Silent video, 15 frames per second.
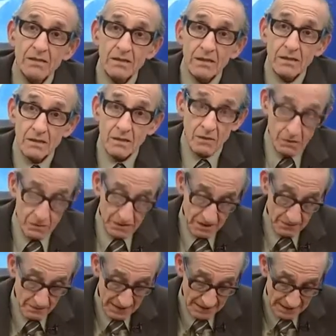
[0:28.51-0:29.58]
de
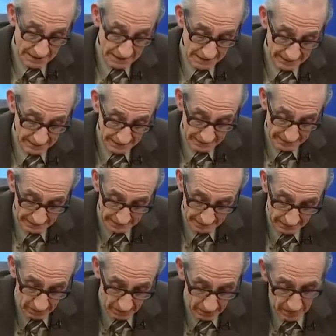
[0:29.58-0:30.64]
José María
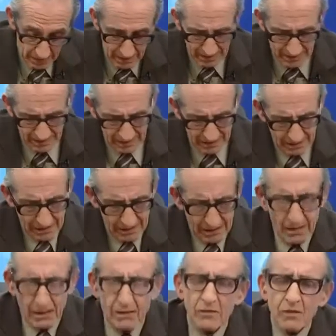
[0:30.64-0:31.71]
Arguedas. Desde
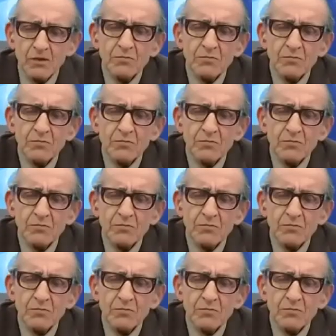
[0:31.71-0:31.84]
el